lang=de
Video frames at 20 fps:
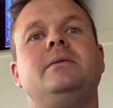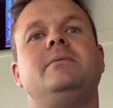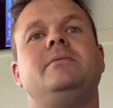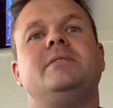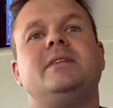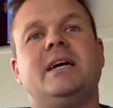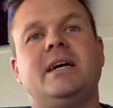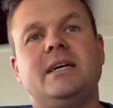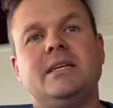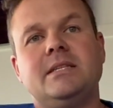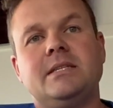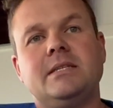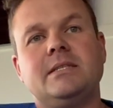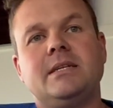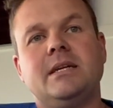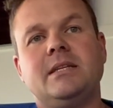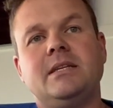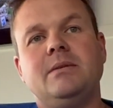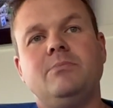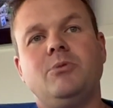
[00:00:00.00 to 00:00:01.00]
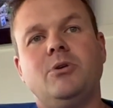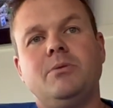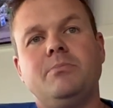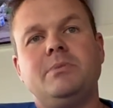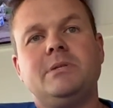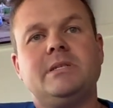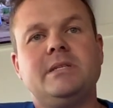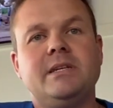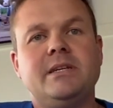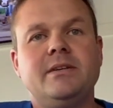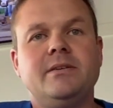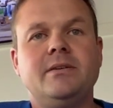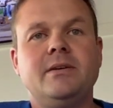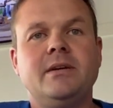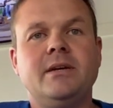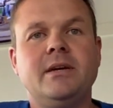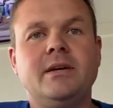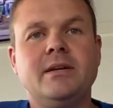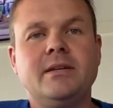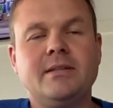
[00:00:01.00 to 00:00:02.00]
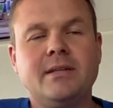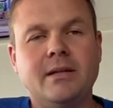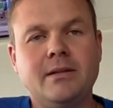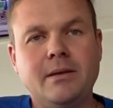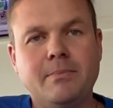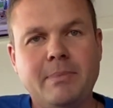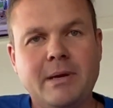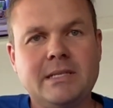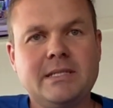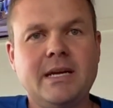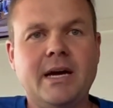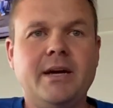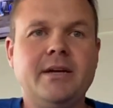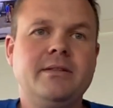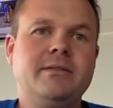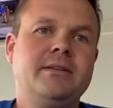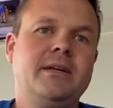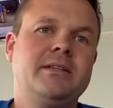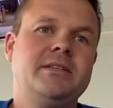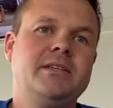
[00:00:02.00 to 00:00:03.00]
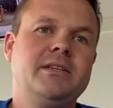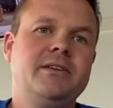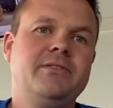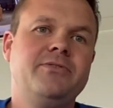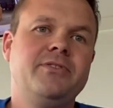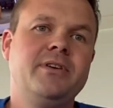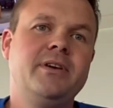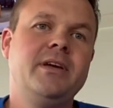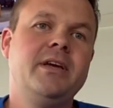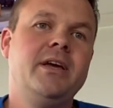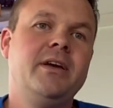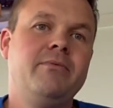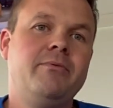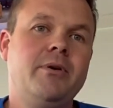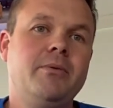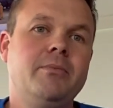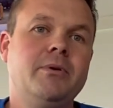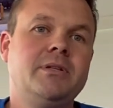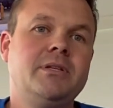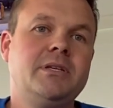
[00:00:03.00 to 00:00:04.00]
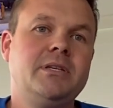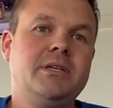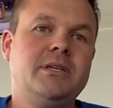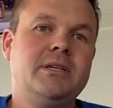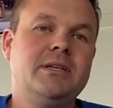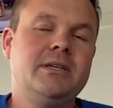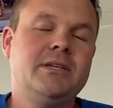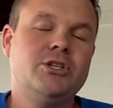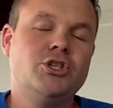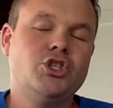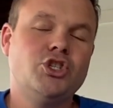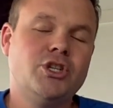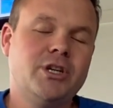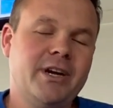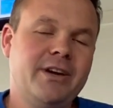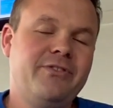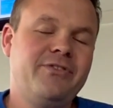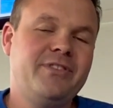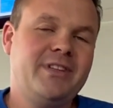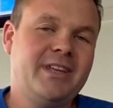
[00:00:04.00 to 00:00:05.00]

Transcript: da ist es dann immer ein bisschen dann die bessere Alternative, wenn man die Schrift